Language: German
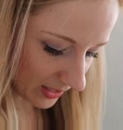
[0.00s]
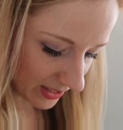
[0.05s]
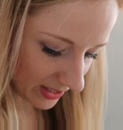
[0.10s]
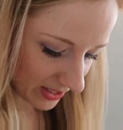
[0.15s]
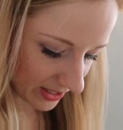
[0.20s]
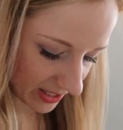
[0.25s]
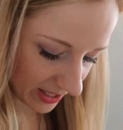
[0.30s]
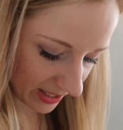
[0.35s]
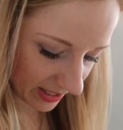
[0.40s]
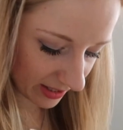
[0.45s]

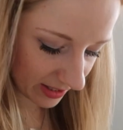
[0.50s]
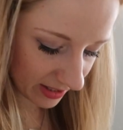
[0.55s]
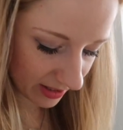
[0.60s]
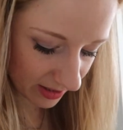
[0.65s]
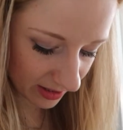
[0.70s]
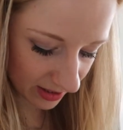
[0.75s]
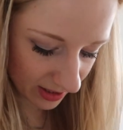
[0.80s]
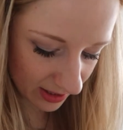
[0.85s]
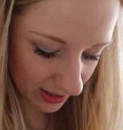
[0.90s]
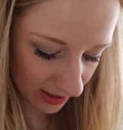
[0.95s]
Ich
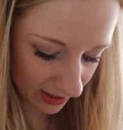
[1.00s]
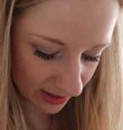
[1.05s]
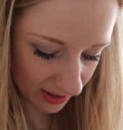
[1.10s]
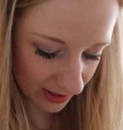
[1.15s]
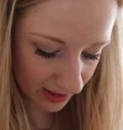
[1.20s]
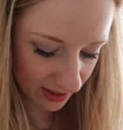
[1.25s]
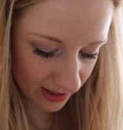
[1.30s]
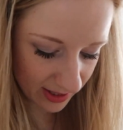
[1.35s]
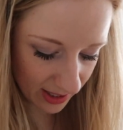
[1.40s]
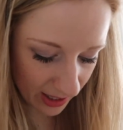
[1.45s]
denke, ich lasse
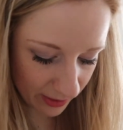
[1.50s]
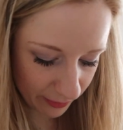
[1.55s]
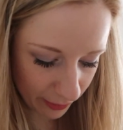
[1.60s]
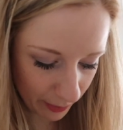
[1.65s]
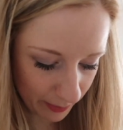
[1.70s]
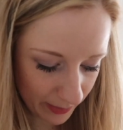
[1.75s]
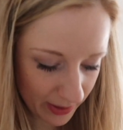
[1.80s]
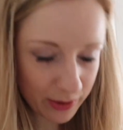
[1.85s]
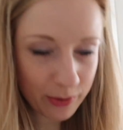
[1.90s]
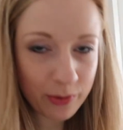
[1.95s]
es jetzt
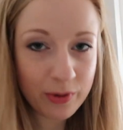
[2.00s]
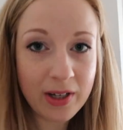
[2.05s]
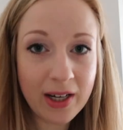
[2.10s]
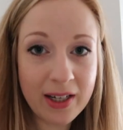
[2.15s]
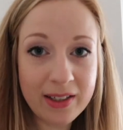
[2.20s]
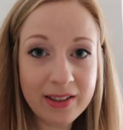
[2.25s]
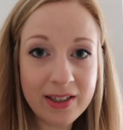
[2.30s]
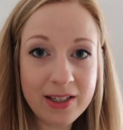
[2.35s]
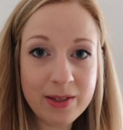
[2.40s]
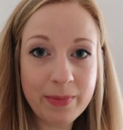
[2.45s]
einfach mal so
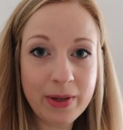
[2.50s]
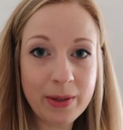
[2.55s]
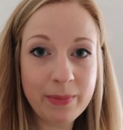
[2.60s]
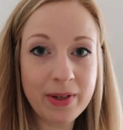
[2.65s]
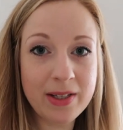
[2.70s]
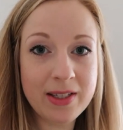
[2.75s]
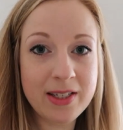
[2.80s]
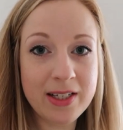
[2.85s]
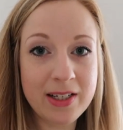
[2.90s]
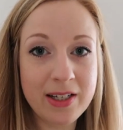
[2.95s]
dran, dass mein
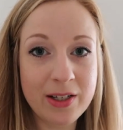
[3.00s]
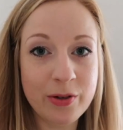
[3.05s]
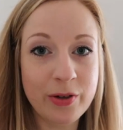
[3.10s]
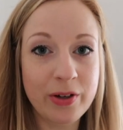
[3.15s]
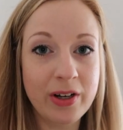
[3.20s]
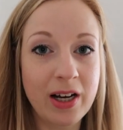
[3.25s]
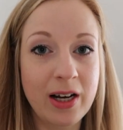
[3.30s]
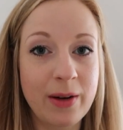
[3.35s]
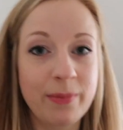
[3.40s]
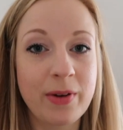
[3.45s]
Mann sich das
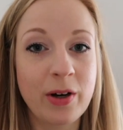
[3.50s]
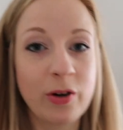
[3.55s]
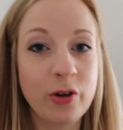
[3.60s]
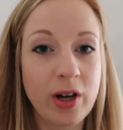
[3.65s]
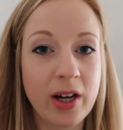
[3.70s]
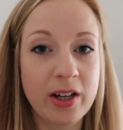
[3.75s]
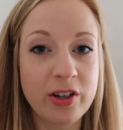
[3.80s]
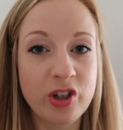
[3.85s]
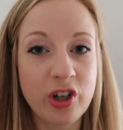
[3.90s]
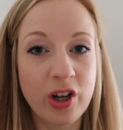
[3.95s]
heute Abend
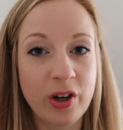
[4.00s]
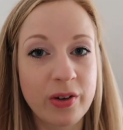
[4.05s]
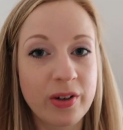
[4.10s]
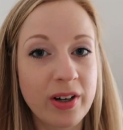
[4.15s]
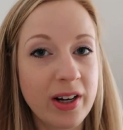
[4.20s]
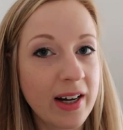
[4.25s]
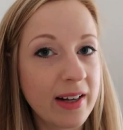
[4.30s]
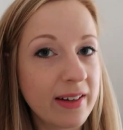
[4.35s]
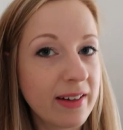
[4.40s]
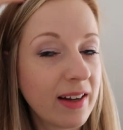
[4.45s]
auch
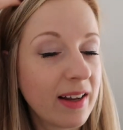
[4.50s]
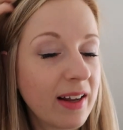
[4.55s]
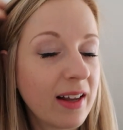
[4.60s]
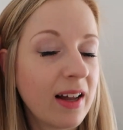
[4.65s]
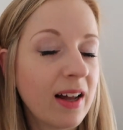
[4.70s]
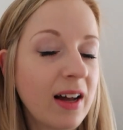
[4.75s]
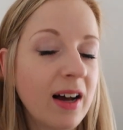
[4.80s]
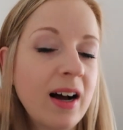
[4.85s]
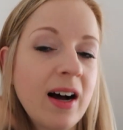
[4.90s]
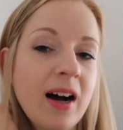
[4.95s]
anschauen kann.
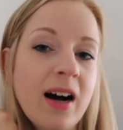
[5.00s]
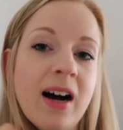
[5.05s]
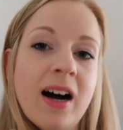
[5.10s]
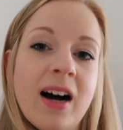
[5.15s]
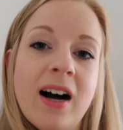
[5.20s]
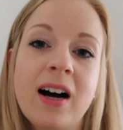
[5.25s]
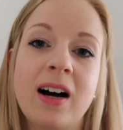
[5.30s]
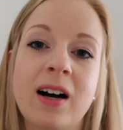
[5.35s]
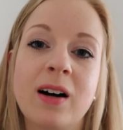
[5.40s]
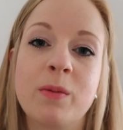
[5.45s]

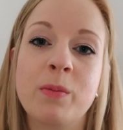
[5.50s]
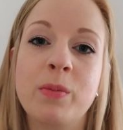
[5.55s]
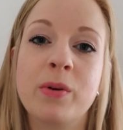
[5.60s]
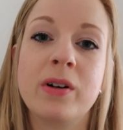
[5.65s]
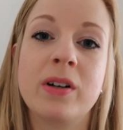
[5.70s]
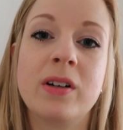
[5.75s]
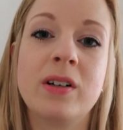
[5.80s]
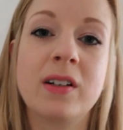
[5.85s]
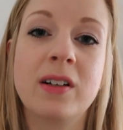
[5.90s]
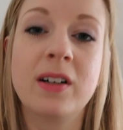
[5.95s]

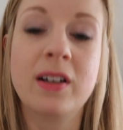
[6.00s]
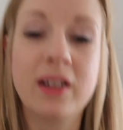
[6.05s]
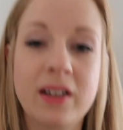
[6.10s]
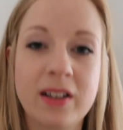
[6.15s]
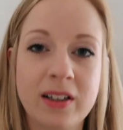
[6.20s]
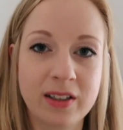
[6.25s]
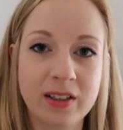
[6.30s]
Aber...